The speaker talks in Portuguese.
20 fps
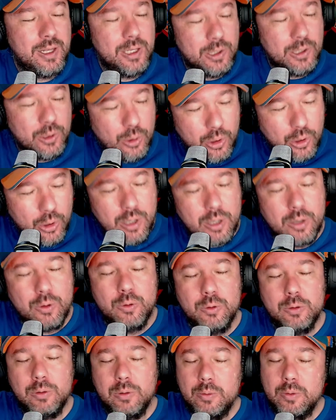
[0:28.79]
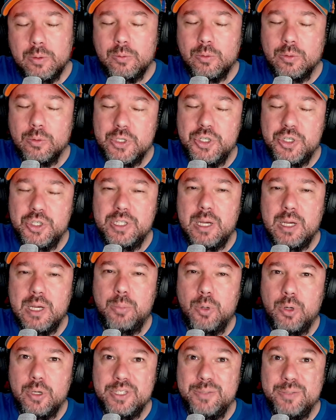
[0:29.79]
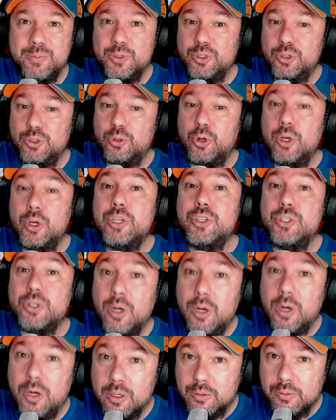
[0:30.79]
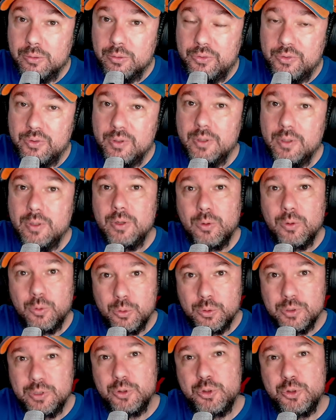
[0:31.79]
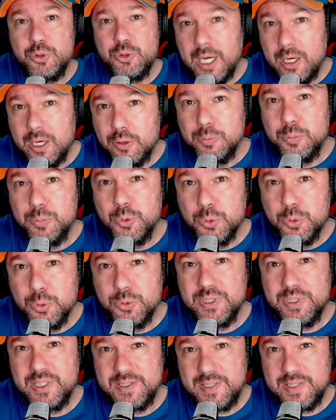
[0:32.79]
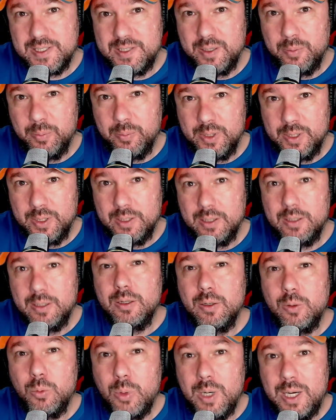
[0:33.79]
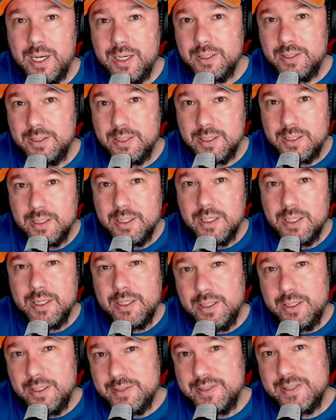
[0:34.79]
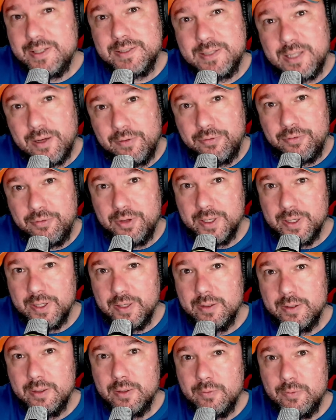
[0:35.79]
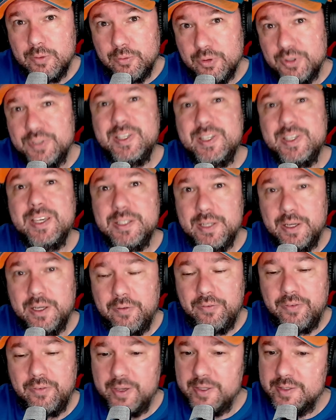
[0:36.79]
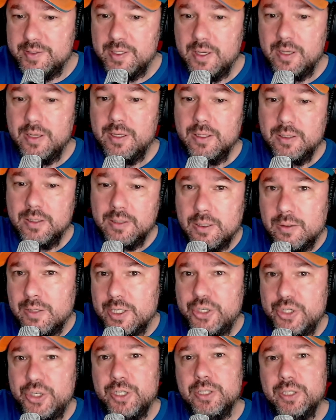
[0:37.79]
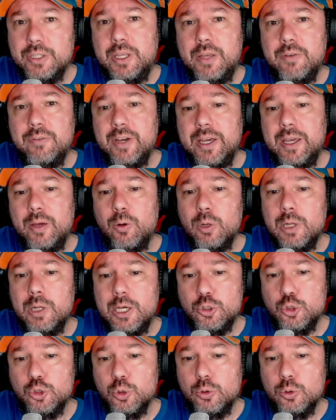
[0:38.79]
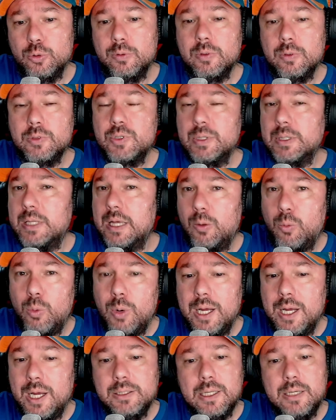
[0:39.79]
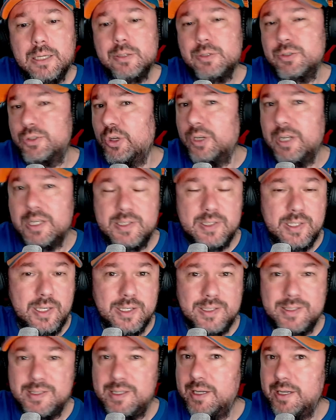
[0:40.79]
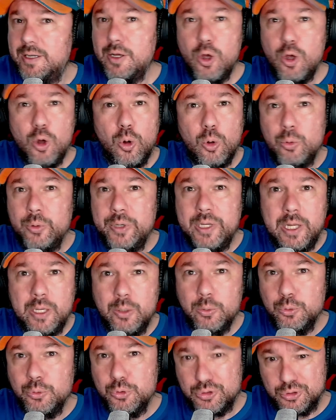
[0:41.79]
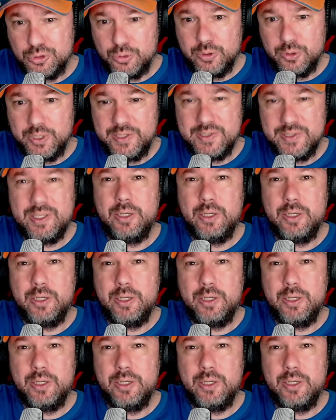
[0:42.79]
Logo quando a gente está próximo de dois jogos contra o Chicago Bulls essa semana, quarta e sexta-feira. E vocês, Nick fans? Estão achando que vai rolar jogo na quarta, só na sexta ou em nenhum dos dois?